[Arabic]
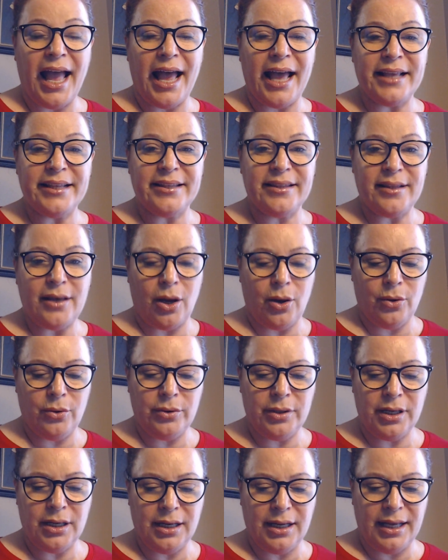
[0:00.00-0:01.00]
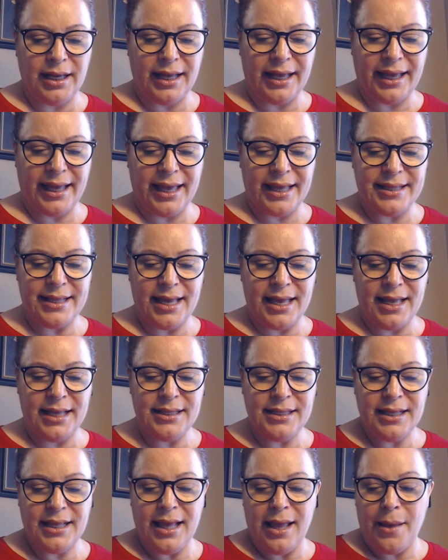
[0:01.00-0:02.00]
الثور غدا
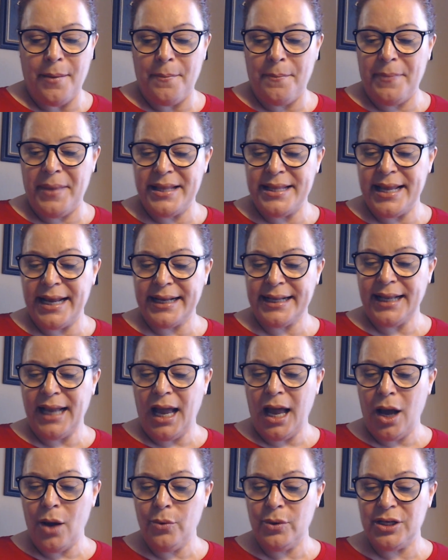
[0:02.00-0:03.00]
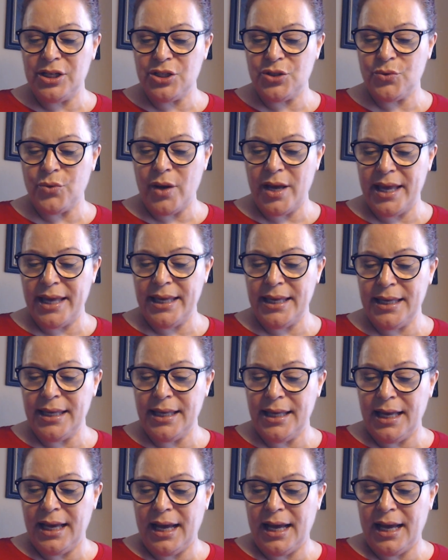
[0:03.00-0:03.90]
بدك تحاول شوي